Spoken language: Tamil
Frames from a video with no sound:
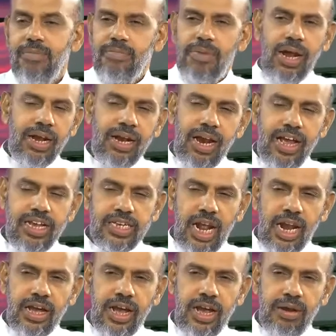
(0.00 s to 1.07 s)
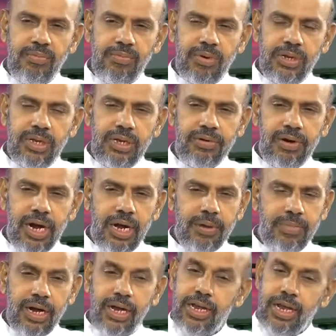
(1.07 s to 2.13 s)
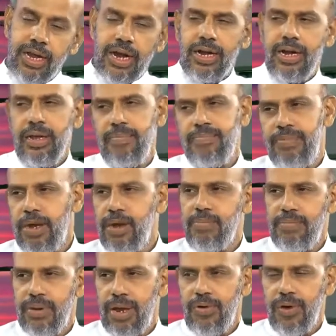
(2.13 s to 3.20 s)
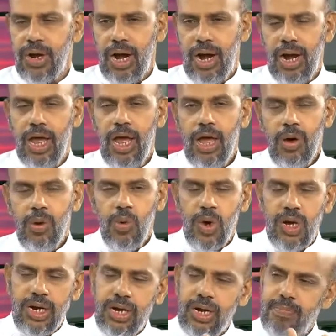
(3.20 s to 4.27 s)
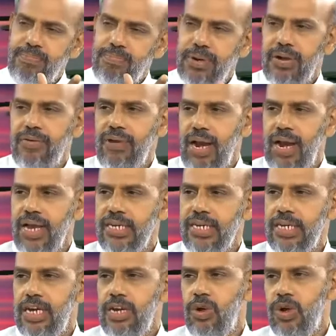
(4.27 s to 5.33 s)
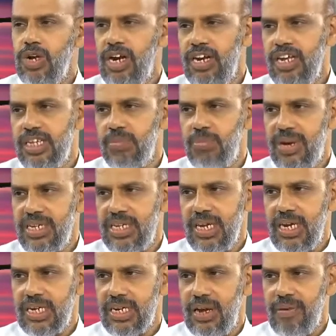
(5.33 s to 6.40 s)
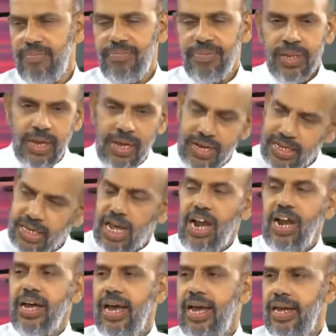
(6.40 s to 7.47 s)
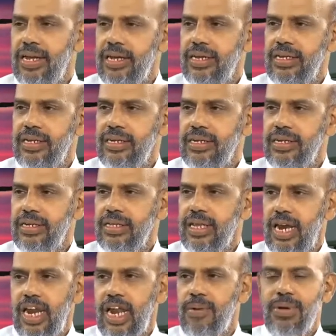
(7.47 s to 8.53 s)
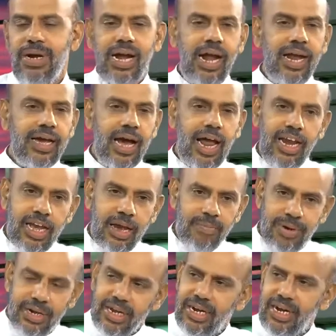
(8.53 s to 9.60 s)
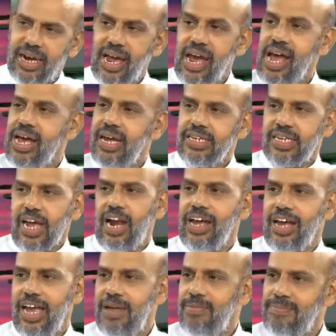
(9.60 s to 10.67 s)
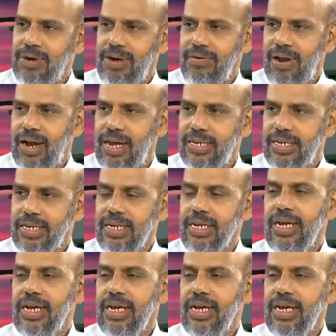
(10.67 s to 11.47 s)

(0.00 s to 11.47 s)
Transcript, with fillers: மேல்நிலை சலுகை எனும்போது வழக்கமாக இரண்டு பெரும் பிரிவுகள் ஒன்று ப்ரிவிலேஜ் இன்னொன்று டிஸ்பென்சேஷன் சலுகை தனிநபர்களுக்கு அளிக்கப்படுகின்ற சலுகை ப்ரிவிலேஜ்